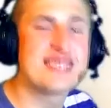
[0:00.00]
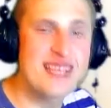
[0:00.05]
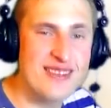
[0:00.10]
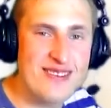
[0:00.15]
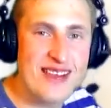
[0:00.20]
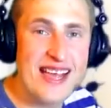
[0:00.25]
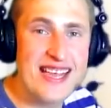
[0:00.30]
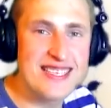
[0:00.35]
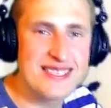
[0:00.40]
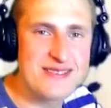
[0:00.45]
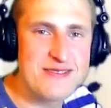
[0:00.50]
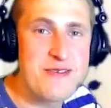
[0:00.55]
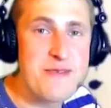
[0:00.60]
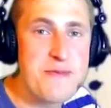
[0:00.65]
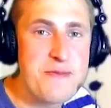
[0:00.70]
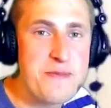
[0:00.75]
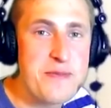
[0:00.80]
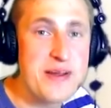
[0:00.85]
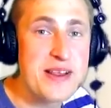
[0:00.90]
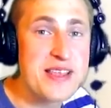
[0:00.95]
представляете, вы
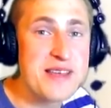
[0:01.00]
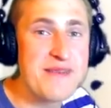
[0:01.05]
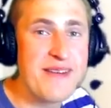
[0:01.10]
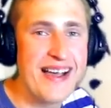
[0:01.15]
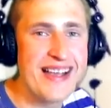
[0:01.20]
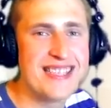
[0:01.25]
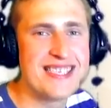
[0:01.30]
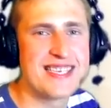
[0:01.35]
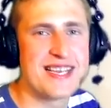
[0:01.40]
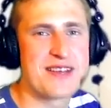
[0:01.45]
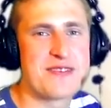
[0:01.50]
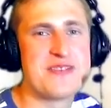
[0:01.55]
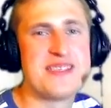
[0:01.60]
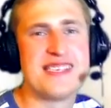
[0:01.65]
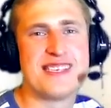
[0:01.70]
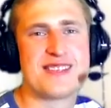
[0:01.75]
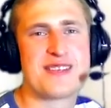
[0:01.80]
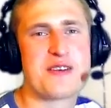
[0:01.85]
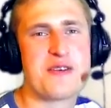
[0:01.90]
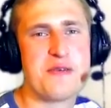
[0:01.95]
поднимаете,
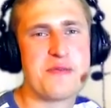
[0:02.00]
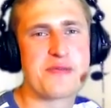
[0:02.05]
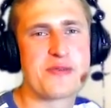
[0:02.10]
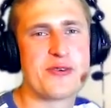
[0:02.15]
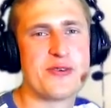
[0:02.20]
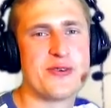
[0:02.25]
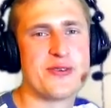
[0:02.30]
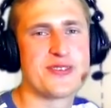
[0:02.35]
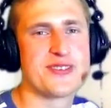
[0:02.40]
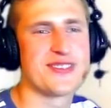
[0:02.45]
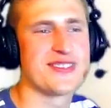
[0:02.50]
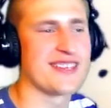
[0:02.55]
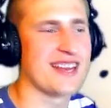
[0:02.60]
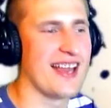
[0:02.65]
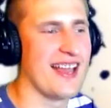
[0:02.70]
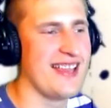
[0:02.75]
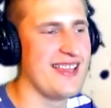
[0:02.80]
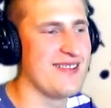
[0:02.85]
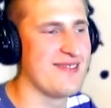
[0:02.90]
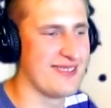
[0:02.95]
короче, трубку с
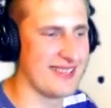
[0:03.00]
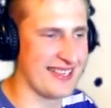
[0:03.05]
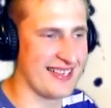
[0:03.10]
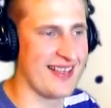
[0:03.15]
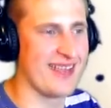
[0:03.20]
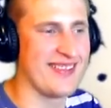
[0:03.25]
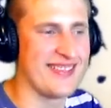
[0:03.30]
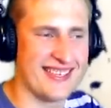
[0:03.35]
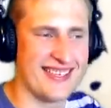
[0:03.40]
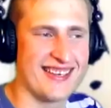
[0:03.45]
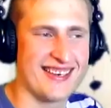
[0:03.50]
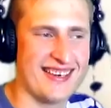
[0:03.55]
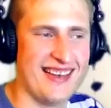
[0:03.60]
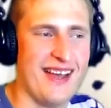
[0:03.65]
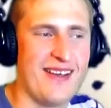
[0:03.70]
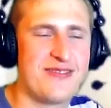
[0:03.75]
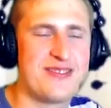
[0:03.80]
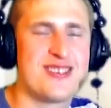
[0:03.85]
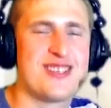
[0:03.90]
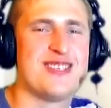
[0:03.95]
утра, и вот такая вот
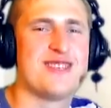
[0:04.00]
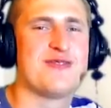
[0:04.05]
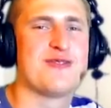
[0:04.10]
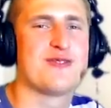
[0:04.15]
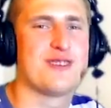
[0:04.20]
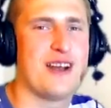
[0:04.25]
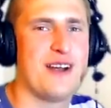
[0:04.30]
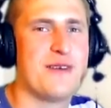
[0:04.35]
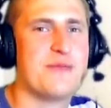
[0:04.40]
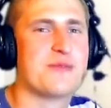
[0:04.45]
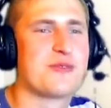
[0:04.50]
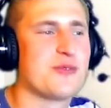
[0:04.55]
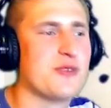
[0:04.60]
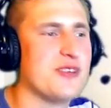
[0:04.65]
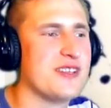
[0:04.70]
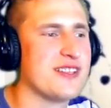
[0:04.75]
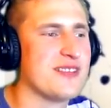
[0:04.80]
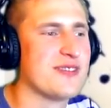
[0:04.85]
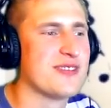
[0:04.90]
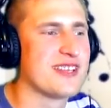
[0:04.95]
херня, в 6 утра вам
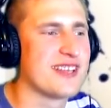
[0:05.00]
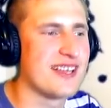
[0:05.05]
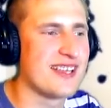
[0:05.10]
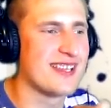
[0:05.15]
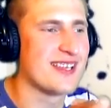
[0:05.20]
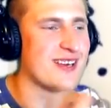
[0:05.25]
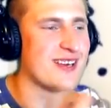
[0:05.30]
звонит, и вот такая